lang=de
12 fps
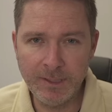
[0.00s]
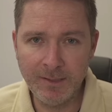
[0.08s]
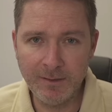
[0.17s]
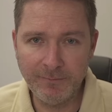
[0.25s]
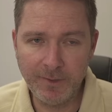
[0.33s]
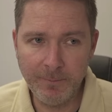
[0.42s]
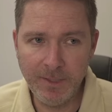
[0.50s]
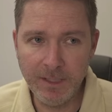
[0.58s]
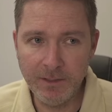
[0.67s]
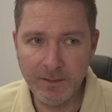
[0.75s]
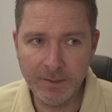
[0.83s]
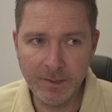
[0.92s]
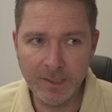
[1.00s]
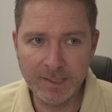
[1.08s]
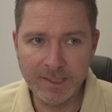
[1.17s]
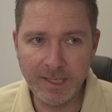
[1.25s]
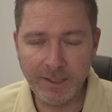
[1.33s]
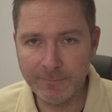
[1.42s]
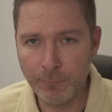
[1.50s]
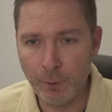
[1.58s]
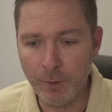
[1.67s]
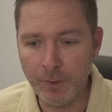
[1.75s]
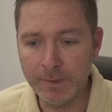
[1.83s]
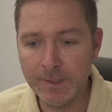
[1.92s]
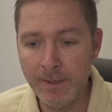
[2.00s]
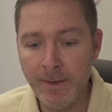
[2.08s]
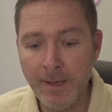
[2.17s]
der Familie des Ex-Freundes.